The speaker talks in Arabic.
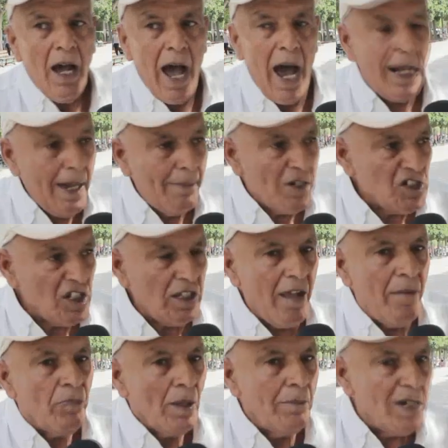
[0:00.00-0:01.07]
على ما
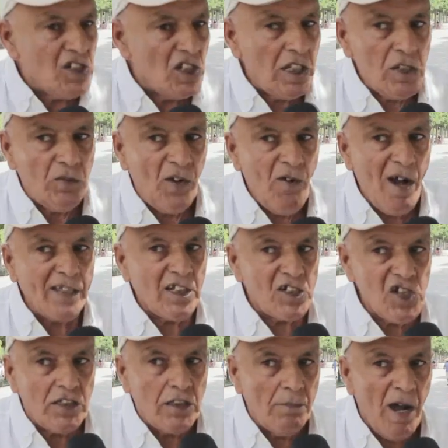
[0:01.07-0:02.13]
جيت ما جيتيش في
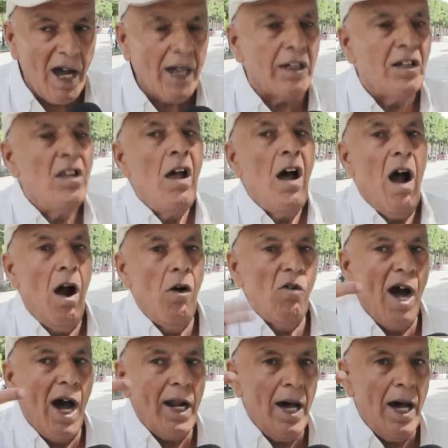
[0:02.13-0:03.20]
وقتك جيتي مؤخر
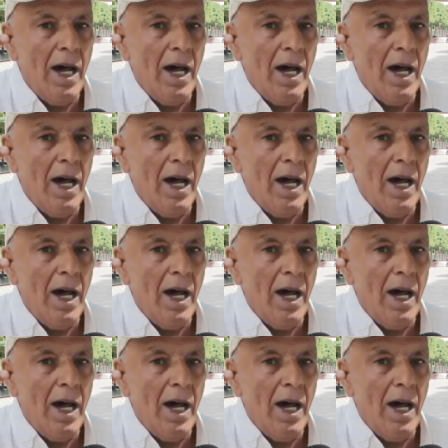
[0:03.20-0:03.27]
او